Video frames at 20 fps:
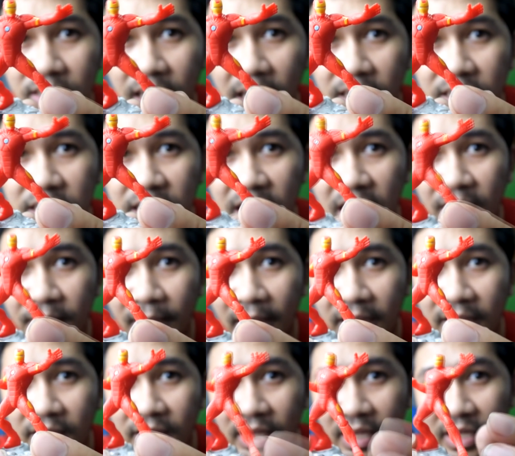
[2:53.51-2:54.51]
เท็กเจอร์ให้มั
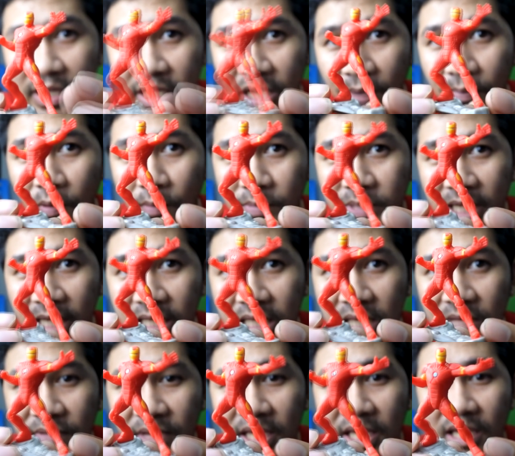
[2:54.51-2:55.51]
นเดี๋ยวผมใช้
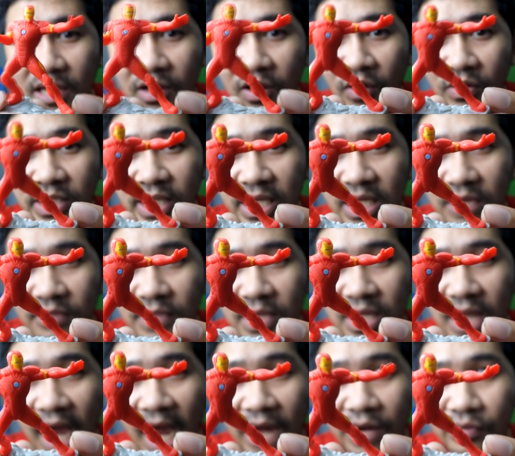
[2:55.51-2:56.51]
กีวีลองใช้กีวี
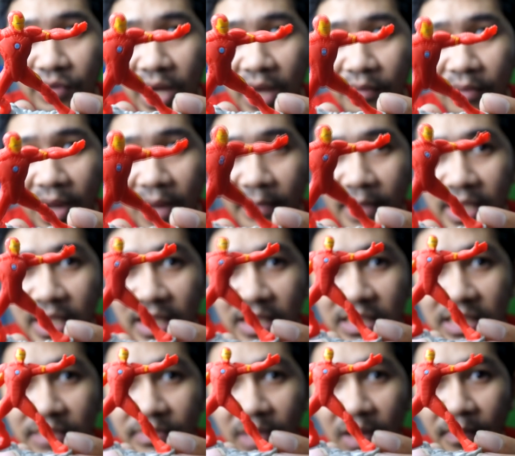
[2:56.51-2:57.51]
ทาดูนะว่ามันจะ
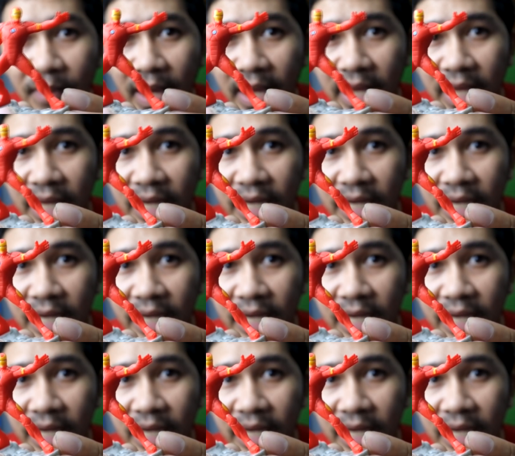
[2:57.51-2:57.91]
ซึมเข้าไป